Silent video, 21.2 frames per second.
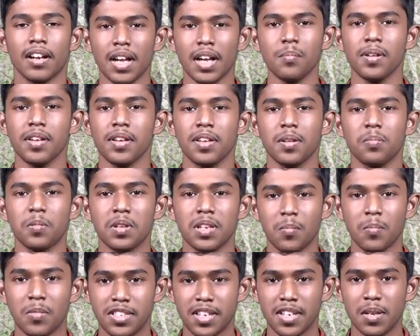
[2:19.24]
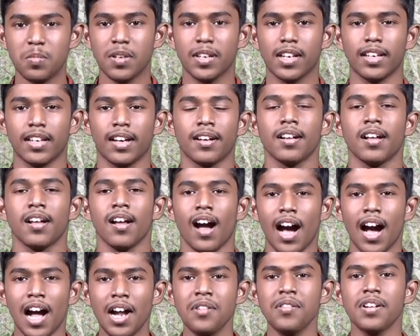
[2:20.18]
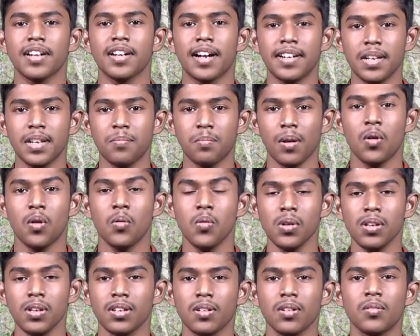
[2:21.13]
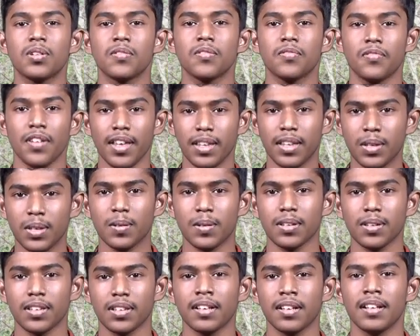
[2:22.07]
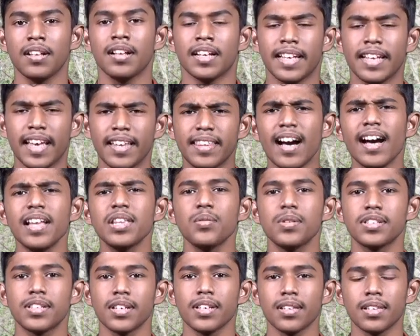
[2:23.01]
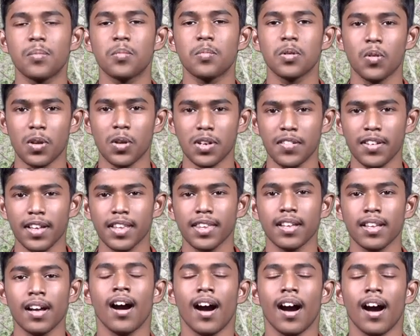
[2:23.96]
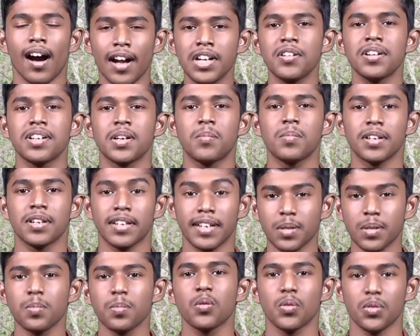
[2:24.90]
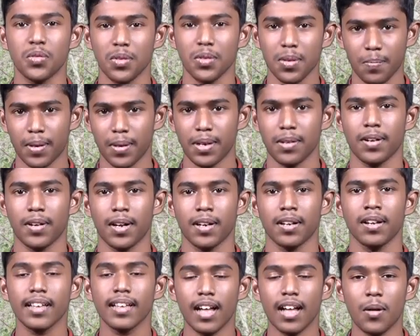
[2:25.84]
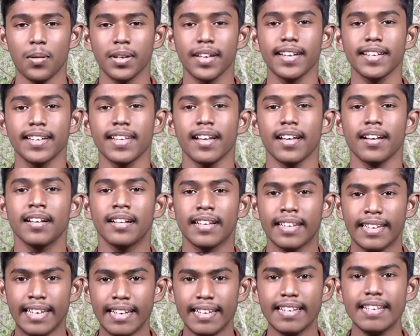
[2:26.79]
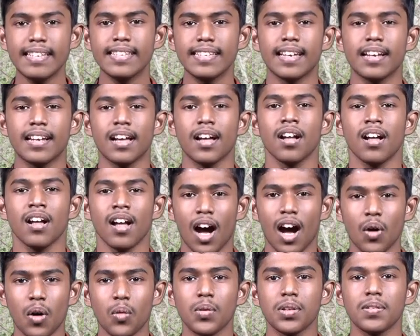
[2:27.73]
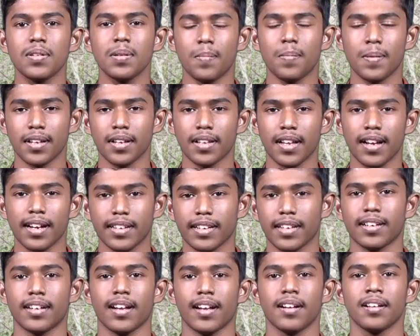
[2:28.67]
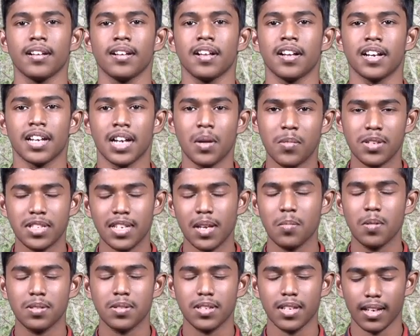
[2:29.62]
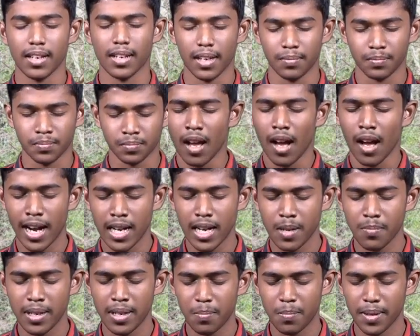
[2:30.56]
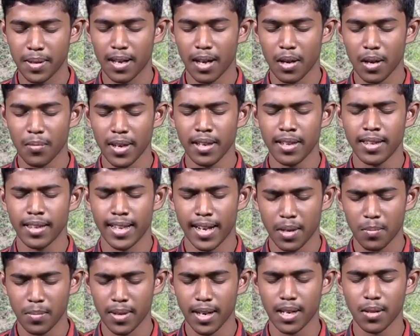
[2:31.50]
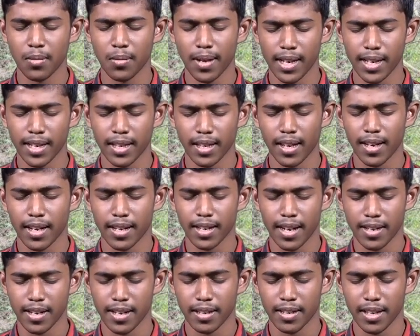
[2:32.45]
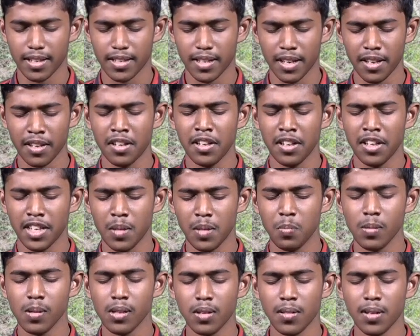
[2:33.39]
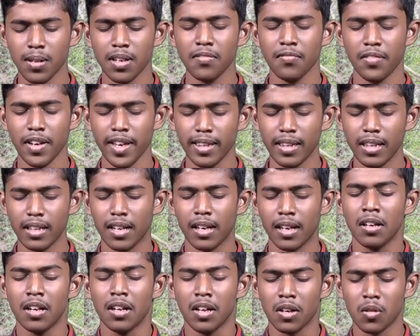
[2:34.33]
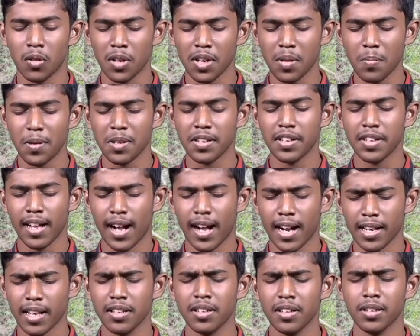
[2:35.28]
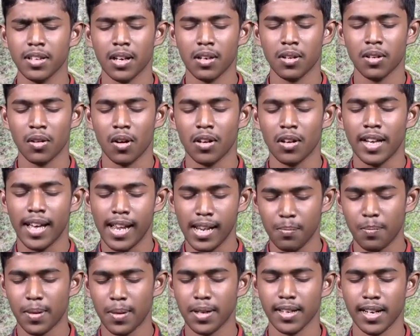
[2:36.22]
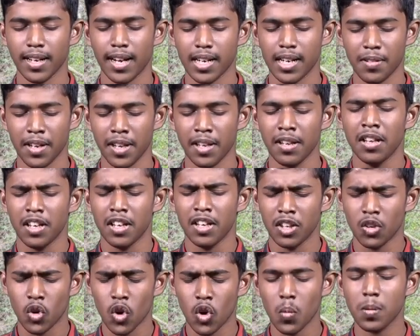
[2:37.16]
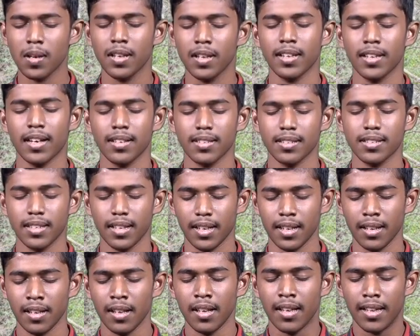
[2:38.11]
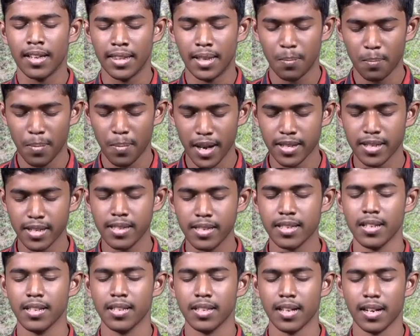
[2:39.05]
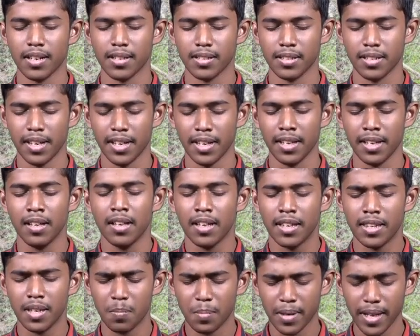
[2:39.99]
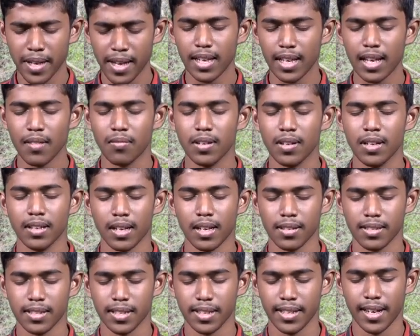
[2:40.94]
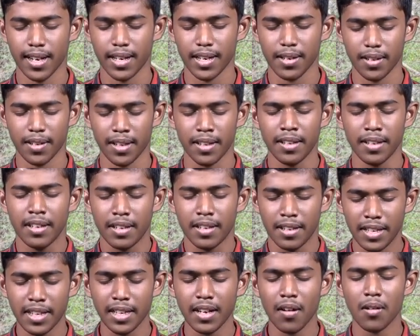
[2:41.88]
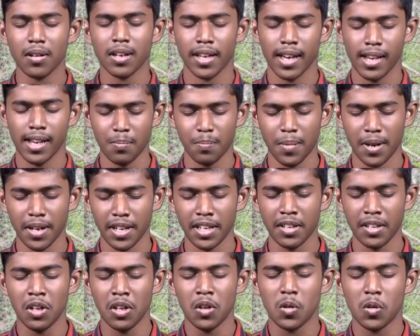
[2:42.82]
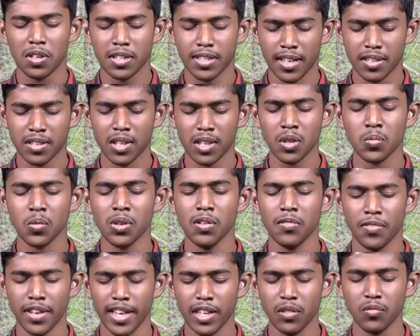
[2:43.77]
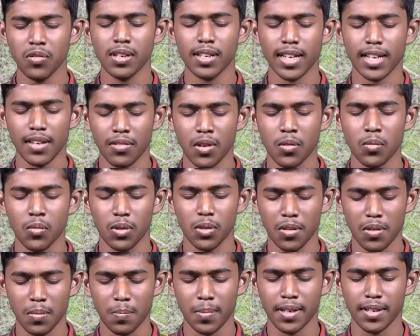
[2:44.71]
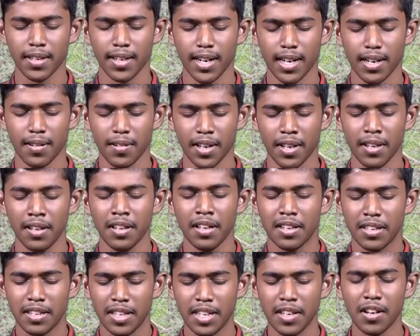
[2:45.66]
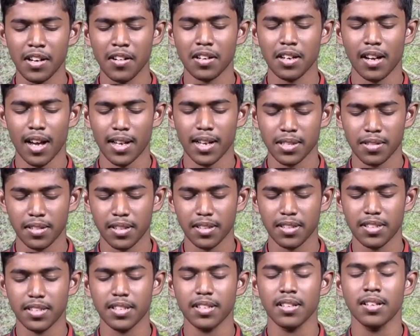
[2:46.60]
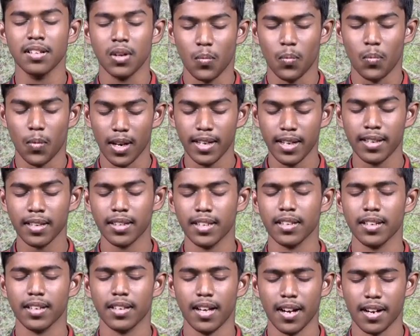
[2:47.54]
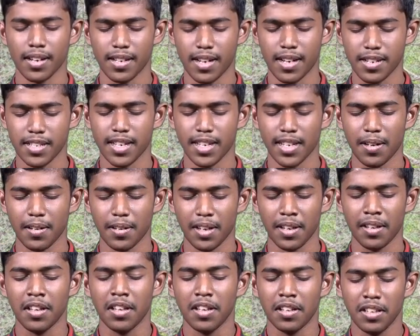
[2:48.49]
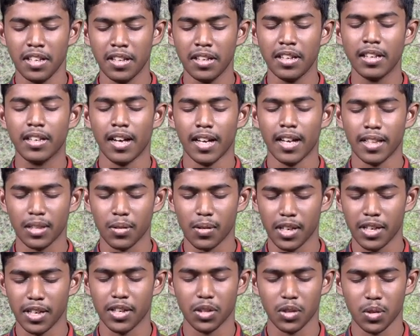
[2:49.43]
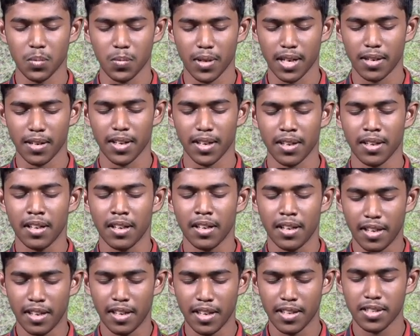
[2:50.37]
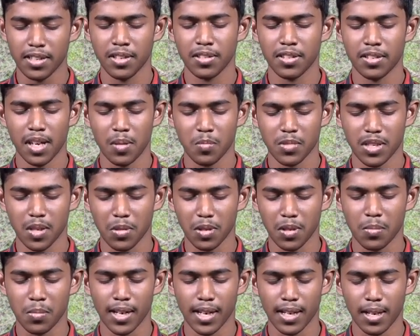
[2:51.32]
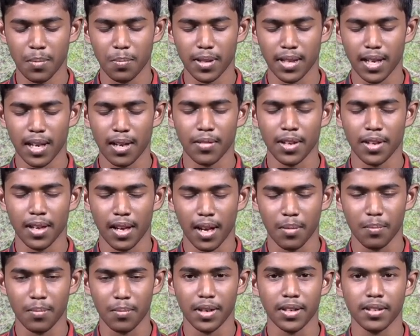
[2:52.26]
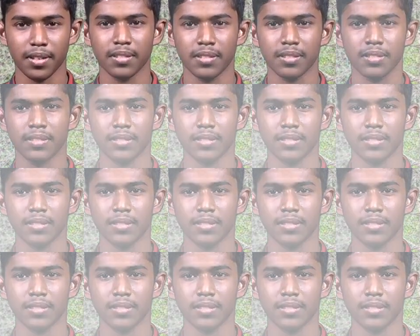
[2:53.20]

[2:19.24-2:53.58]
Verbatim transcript: நம்ம இப்போ நம்ம ஜெபிக்கலாம் ஆண்டவர் கண்டிப்பாக உங்களுக்கு ஒரு ஃபெய்த்து கொடுத்து ஏதாவது விஷயத்தை நம்ம குறைவாக இருந்தால் ஆண்டவர் நம்மளுக்கு நிரப்ப உதவி பண்ணுவார் அவர்கிட்ட கிட்டி சேர அவர் உதவி பண்ணுறதா இருக்கிறார் நம்ம ஜெபம் செய்யலாம் அன்பின் பிதாவே இந்த அருமையான வேலைக்காக நன்றி ராஜா இப்பொழுது கூட ஃபெய்த்தில் கோடைப்பட்ட யாராவது இருந்தாலும் அவங்களுக்கு ஹெல்ப் பண்ணுங்கள் ஆண்டவடே இந்த ஹோப்பில் இருந்தாலும் சரி இந்த பேஷன்ஸில் இருந்தாலும் சரி இந்த ப்ரேயர் லைஃப்பில் இருந்தாலும் சரி ஆண்டவடே நீங்கள் அவங்களுக்கு ஹெல்ப் பண்ணி ஒரு சக்ஸஸ்ஃபுல் ஃபெய்த்ஃபுல் லைஃபை உதவி பண்ணுங்கள் ஆண்டவடே நீங்கள் அவங்களை ஆசிரியத்து வழிநடத்துறதுக்காக நன்றி ஆண்டவடே நீங்கள் காத்து வழிநத்தும் ஆண்டவடே ஏசியனு நாம் ஜெபிக்கும் நல்ல பிதாவே அம்மேன்